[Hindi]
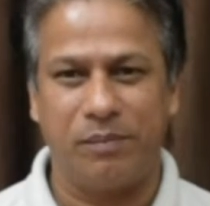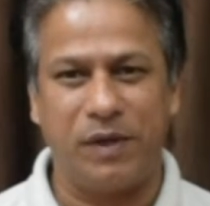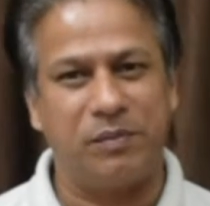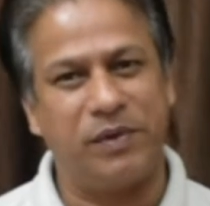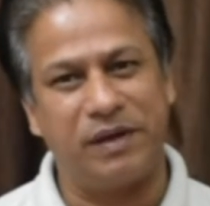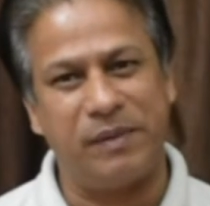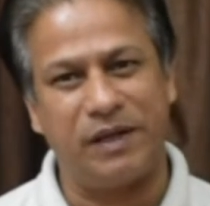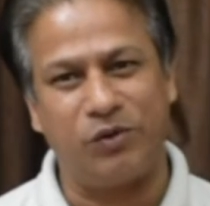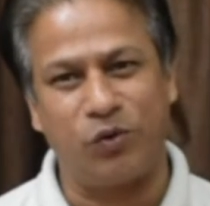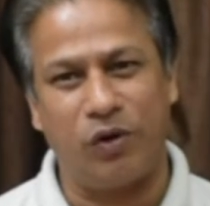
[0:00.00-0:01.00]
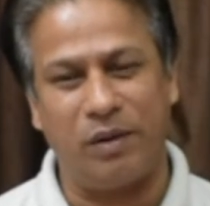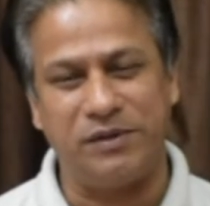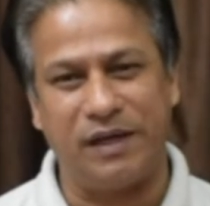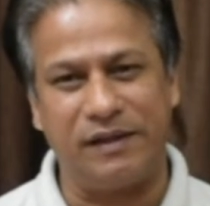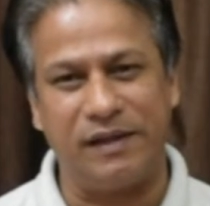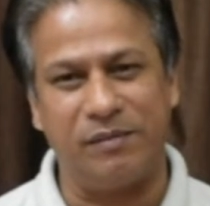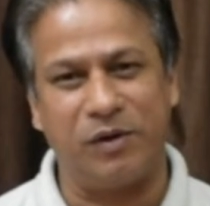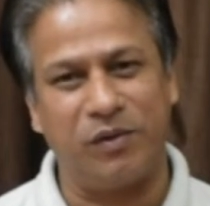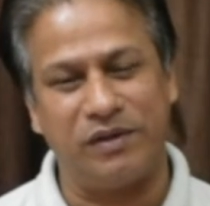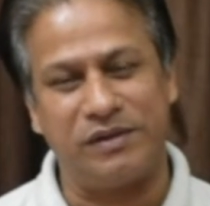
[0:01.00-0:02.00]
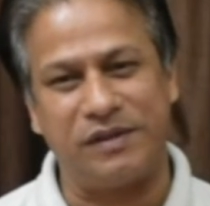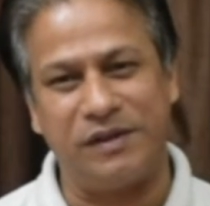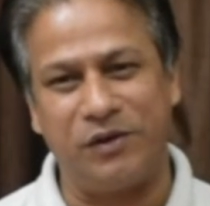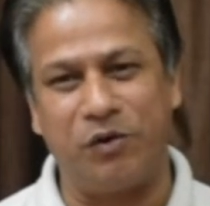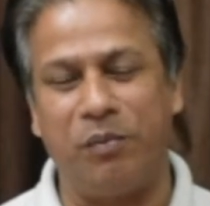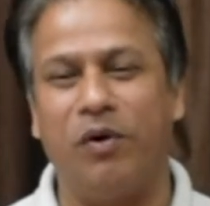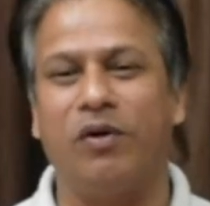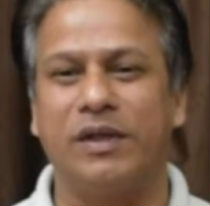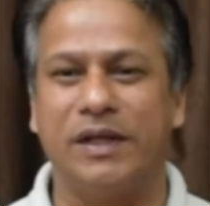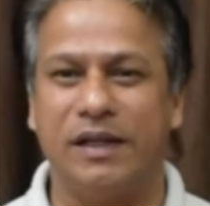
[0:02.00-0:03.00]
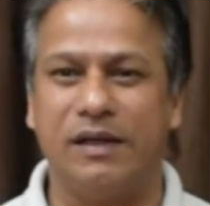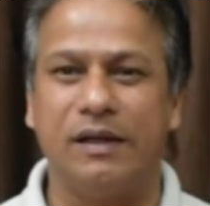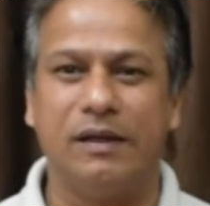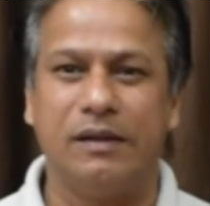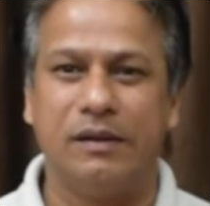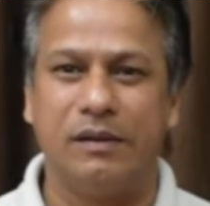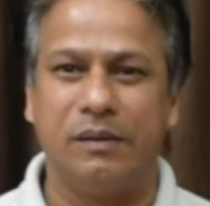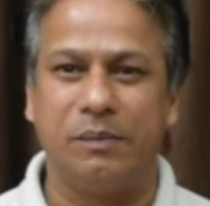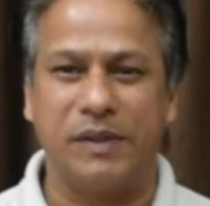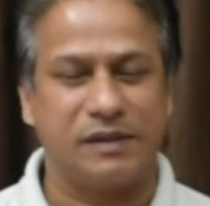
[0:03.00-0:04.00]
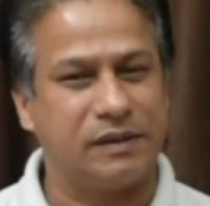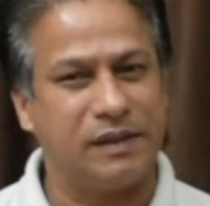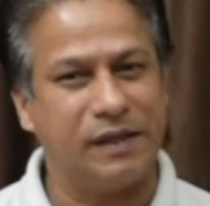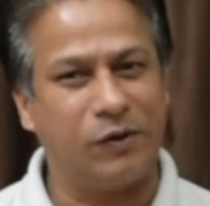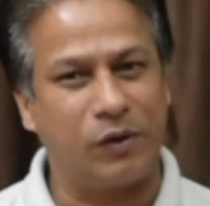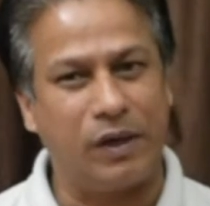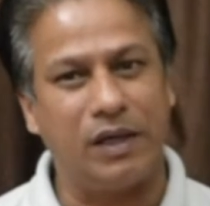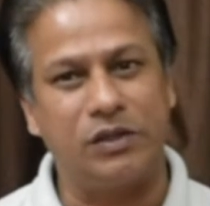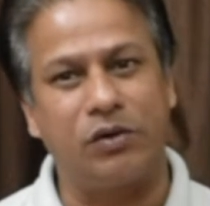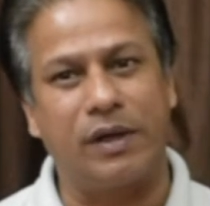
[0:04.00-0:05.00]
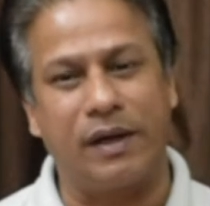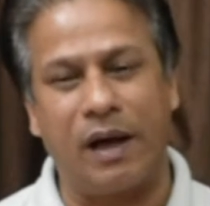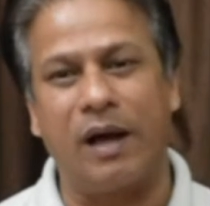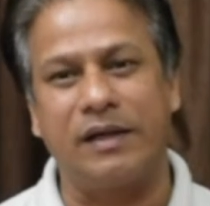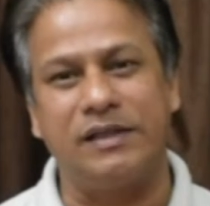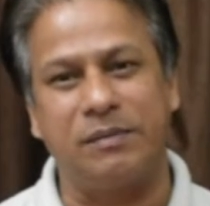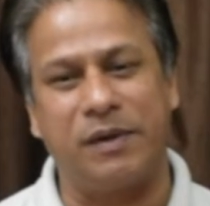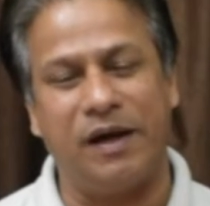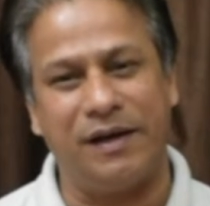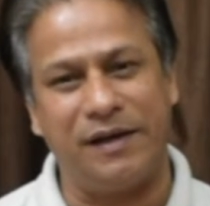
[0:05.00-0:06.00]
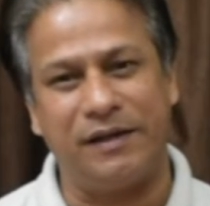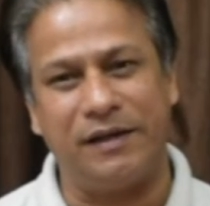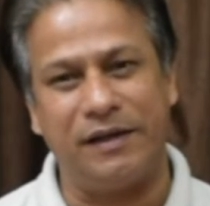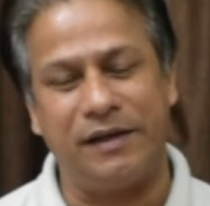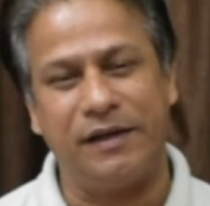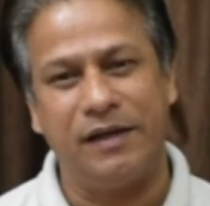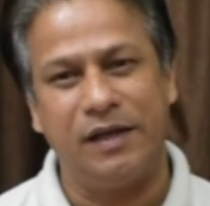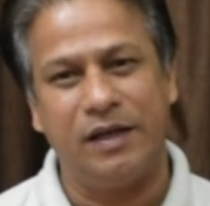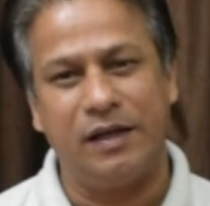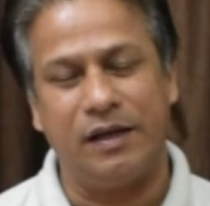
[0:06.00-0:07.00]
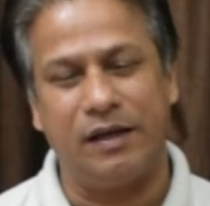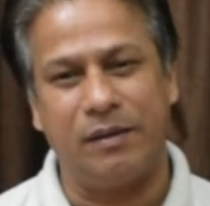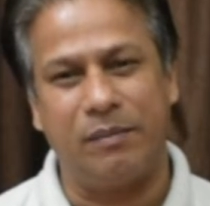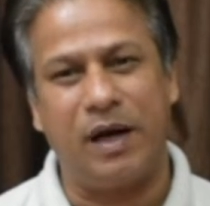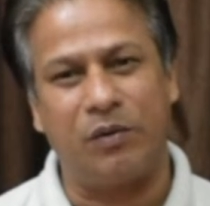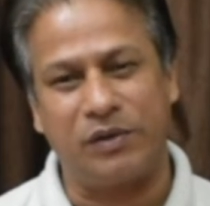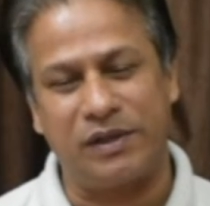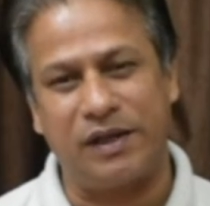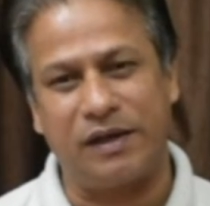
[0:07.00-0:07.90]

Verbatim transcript: पद्म के महत्व को आप जानते हैं भगवान श्री हरि को बहुत ही ज़्यादा पसंद है और गज और ग्रहा की जब कहानी आती है भागवत कथा